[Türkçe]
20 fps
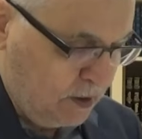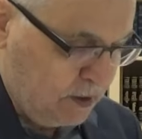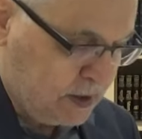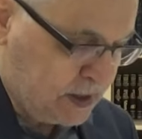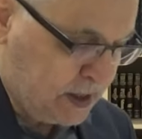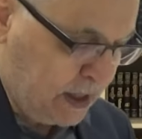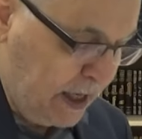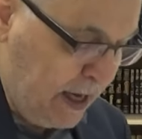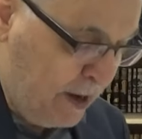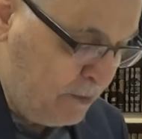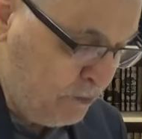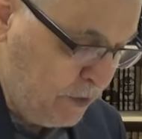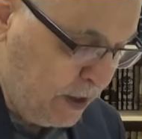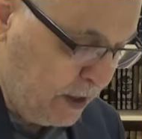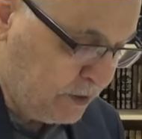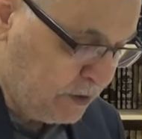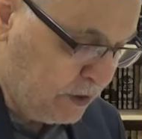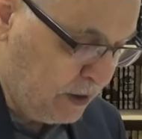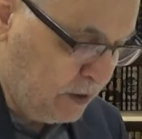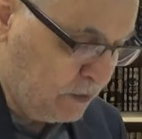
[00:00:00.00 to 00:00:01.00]
Selam
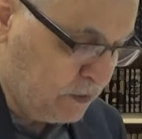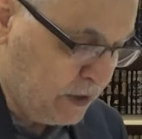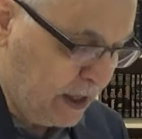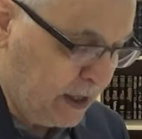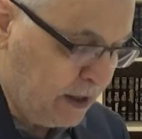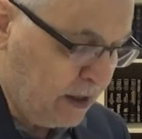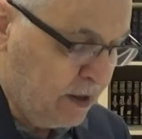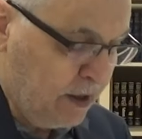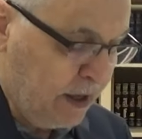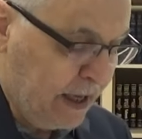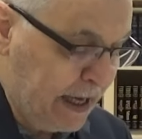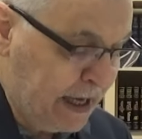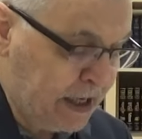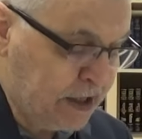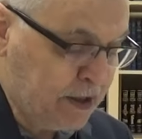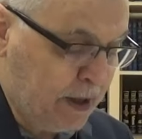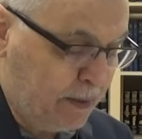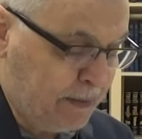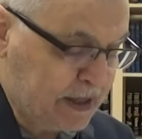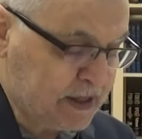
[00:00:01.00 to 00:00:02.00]
verdiğinde
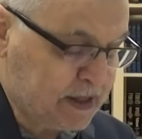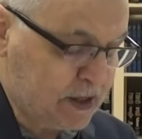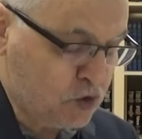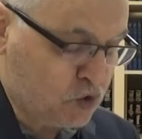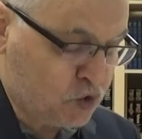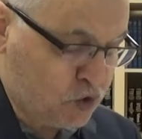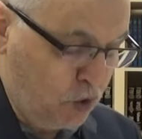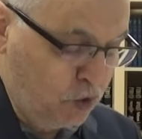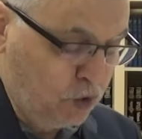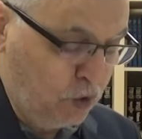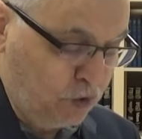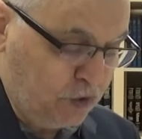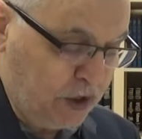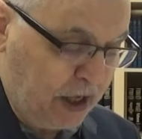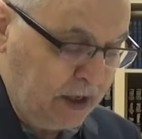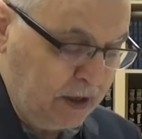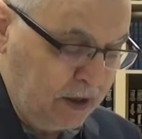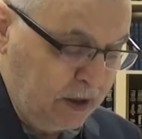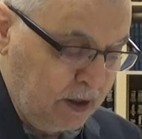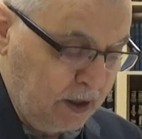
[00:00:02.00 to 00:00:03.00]
her namazın
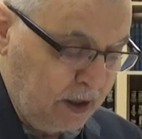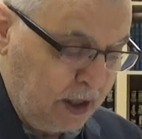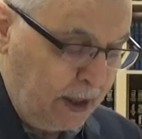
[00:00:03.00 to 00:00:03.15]
sonunda